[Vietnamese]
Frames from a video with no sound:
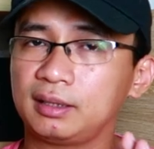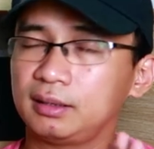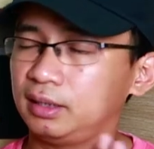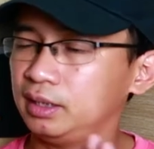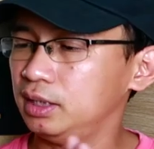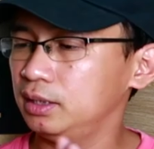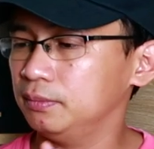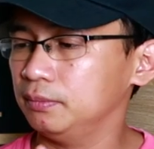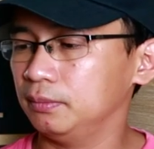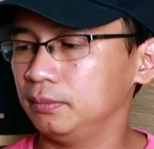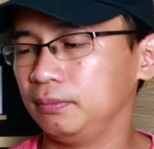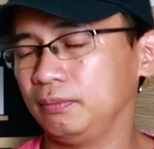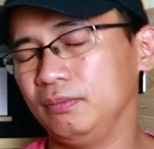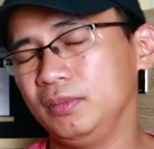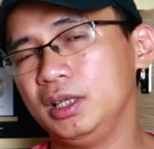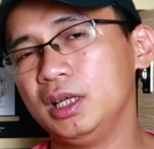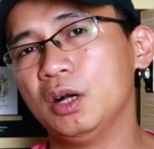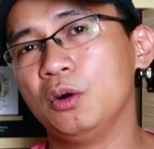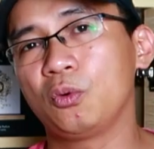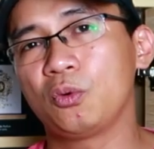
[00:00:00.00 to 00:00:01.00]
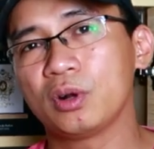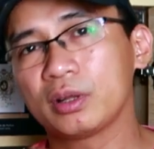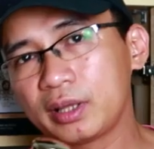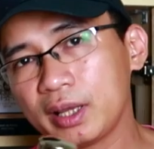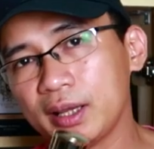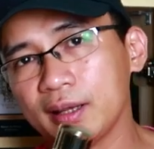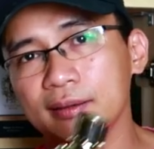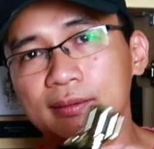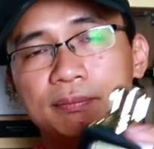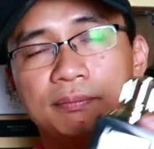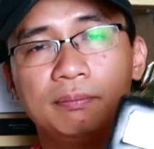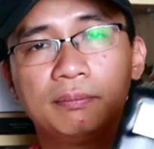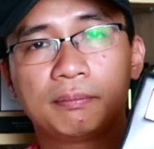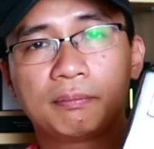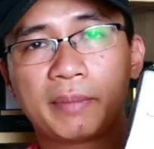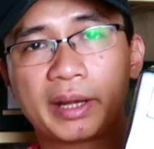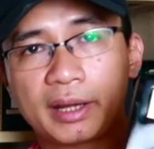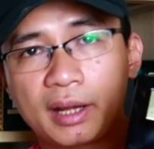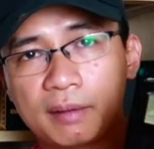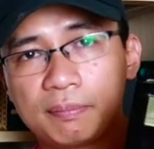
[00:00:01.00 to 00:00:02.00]
đang tìm liệu có thể
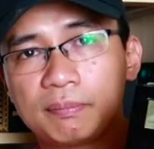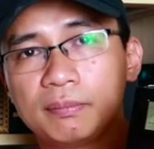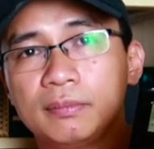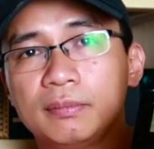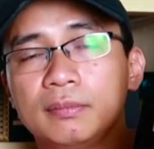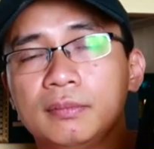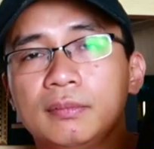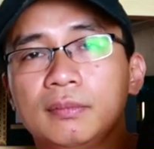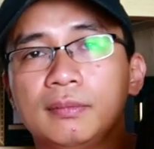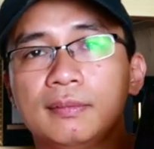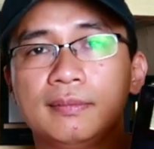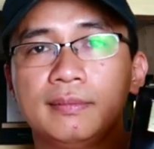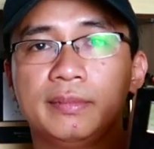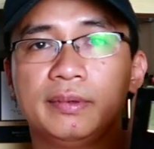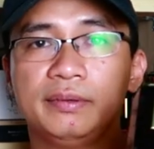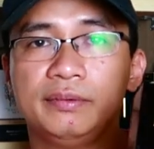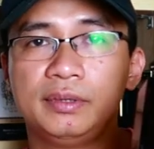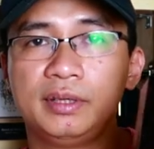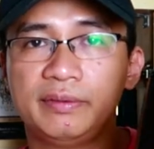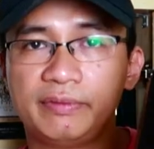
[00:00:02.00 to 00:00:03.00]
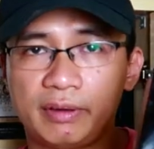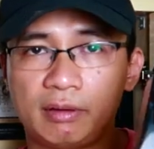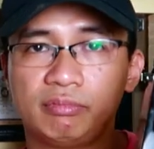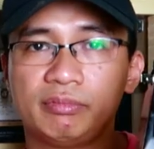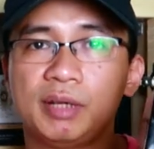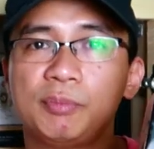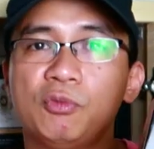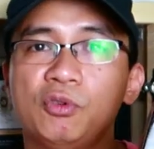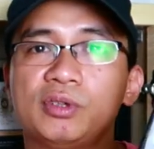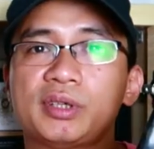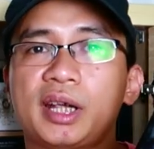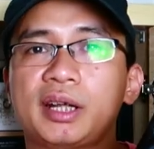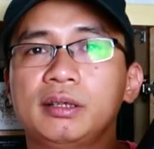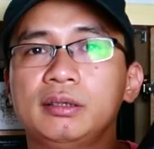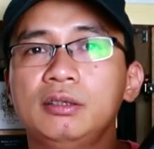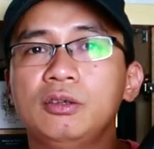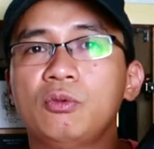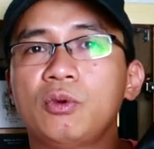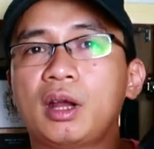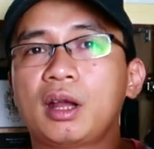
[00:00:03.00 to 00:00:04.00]
back up, dự phòng thêm một
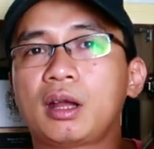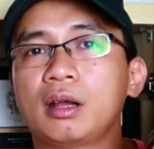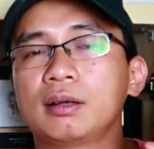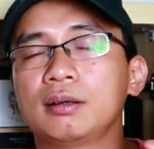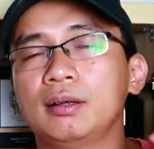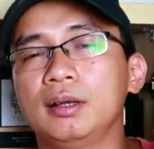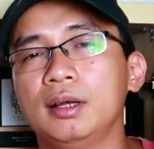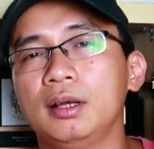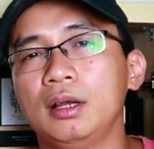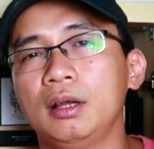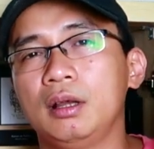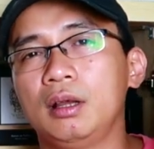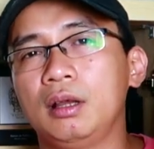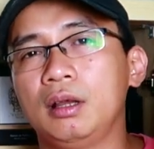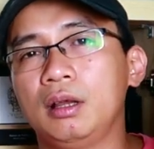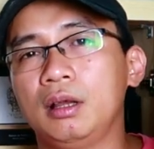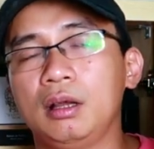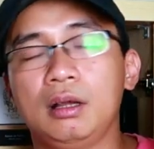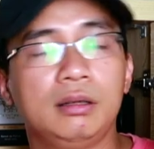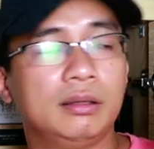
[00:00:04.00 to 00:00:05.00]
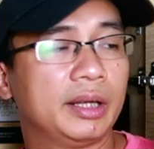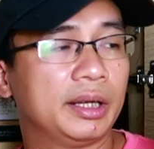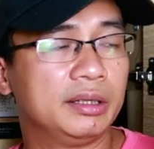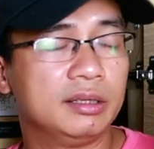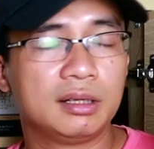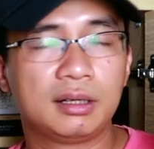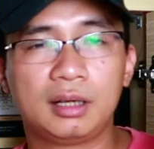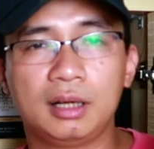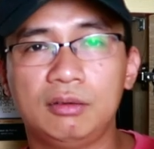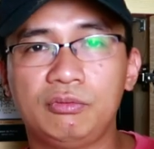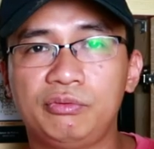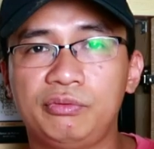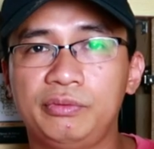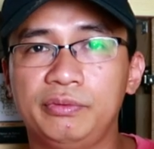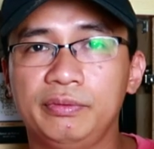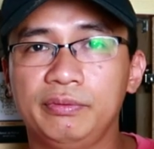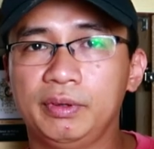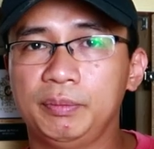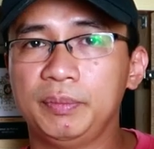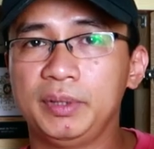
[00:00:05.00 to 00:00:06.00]
chai nước hoa này nữa không,
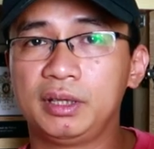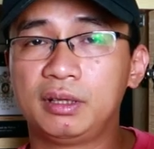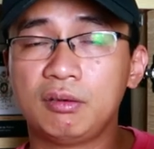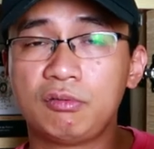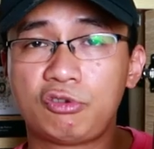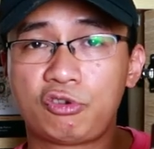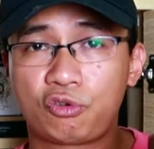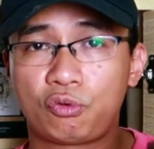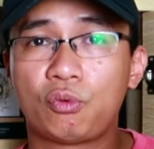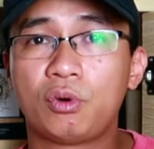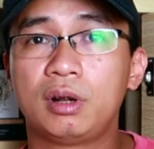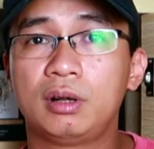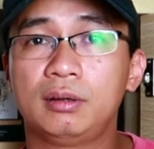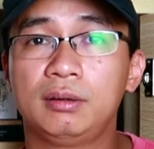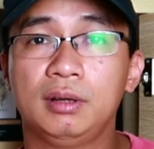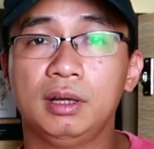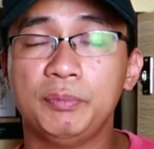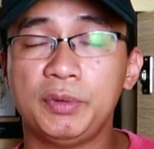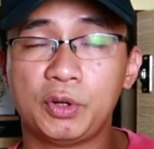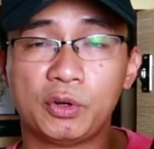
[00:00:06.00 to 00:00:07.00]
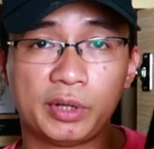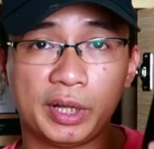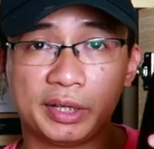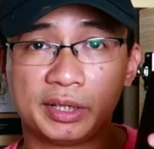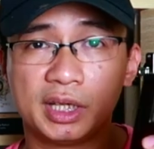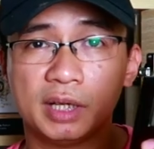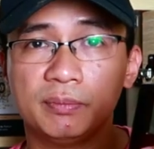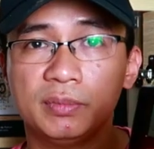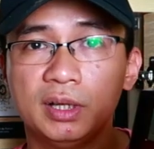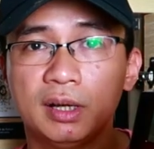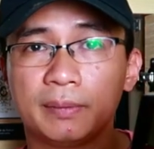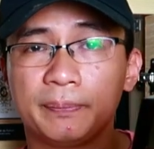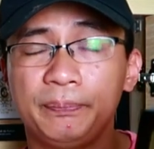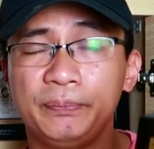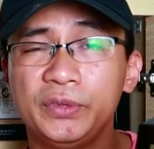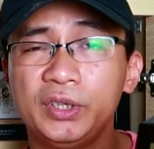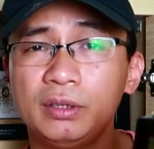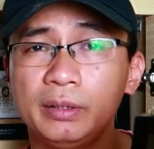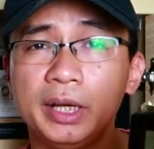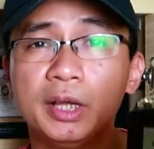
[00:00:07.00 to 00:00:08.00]
mà mình không sure là mình có thể kiếm được.
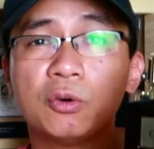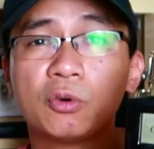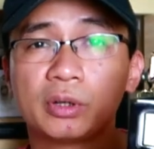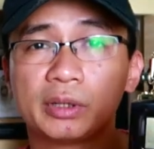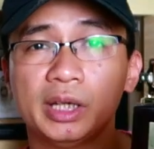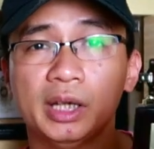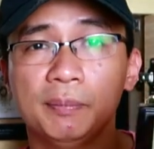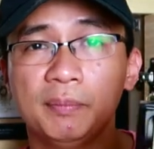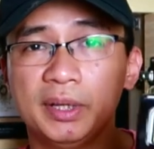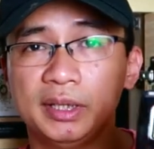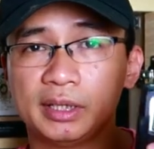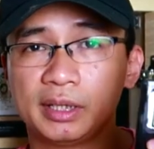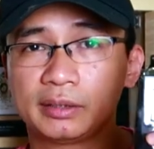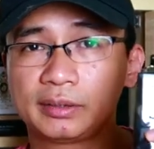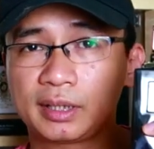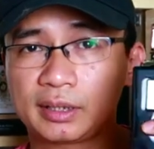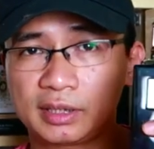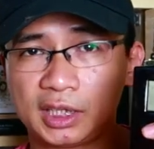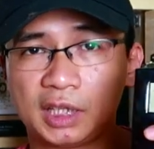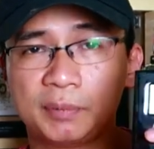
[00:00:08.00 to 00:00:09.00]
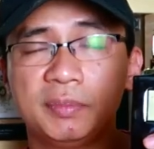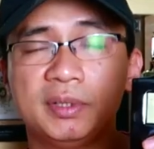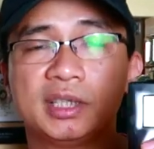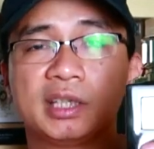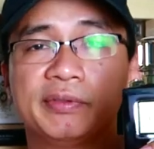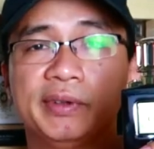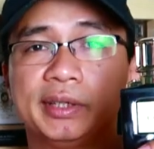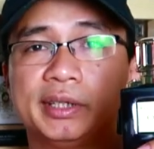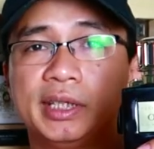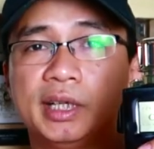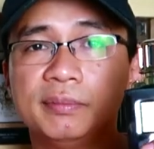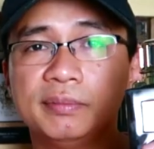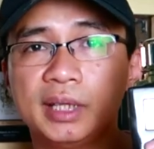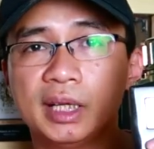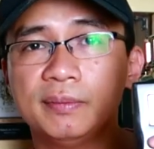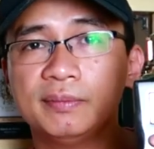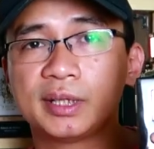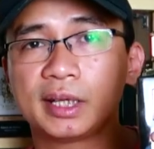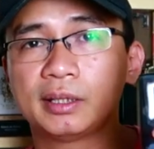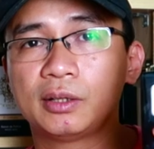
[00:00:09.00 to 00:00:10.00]
Nhưng nếu có thể mình sẽ chắc chắn mình sẽ phải kiếm
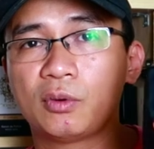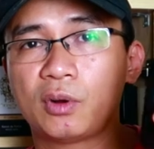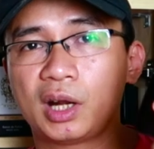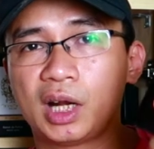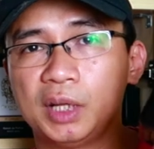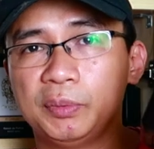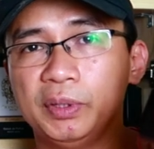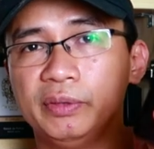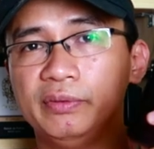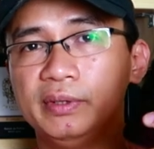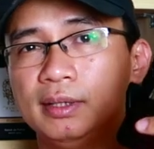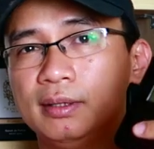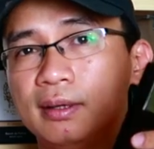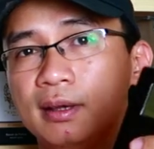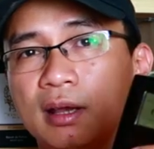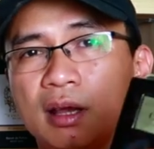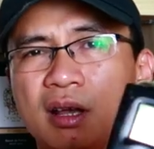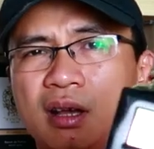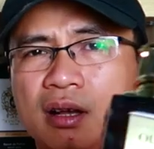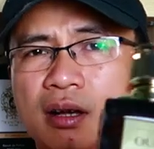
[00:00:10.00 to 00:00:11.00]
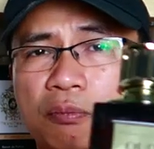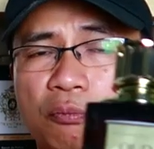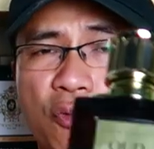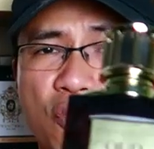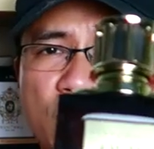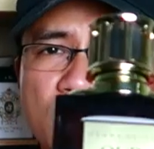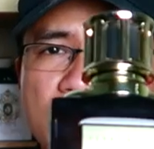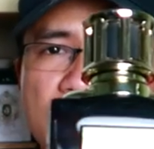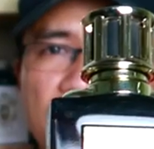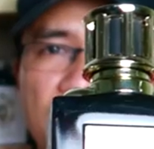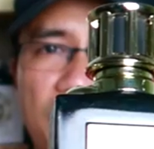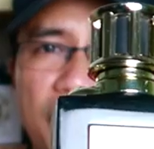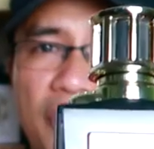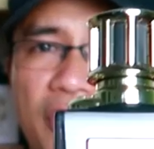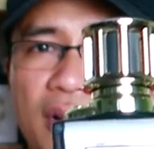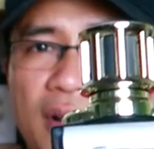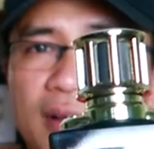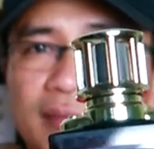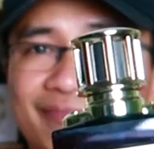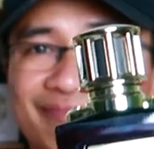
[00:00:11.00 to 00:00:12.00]
thêm chai nước hoa này, bởi vì mùi hương của
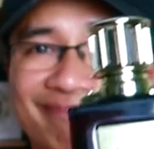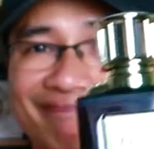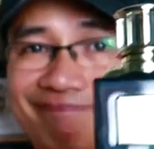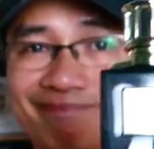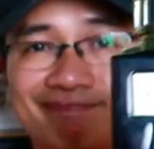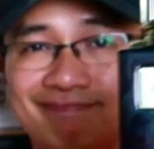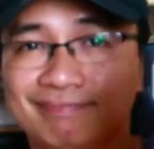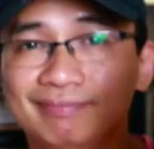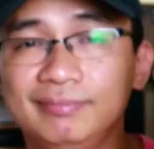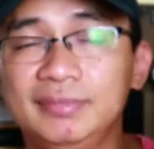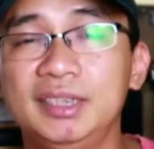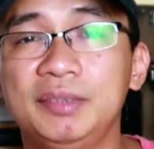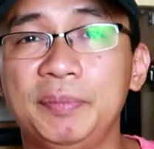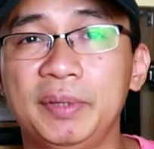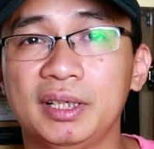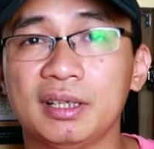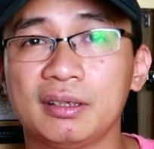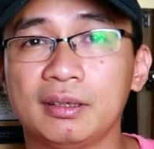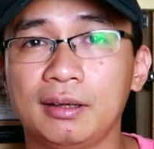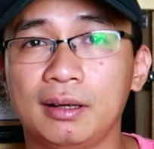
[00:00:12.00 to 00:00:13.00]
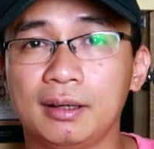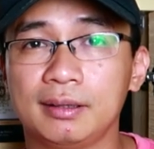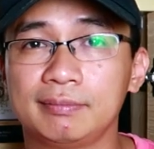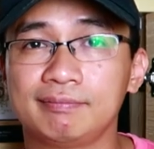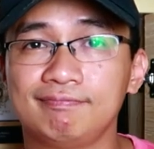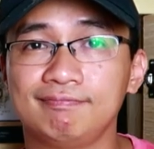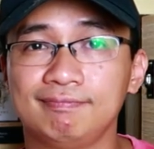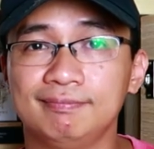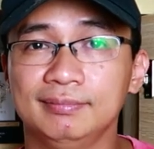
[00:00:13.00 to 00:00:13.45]
nó như mình đã nói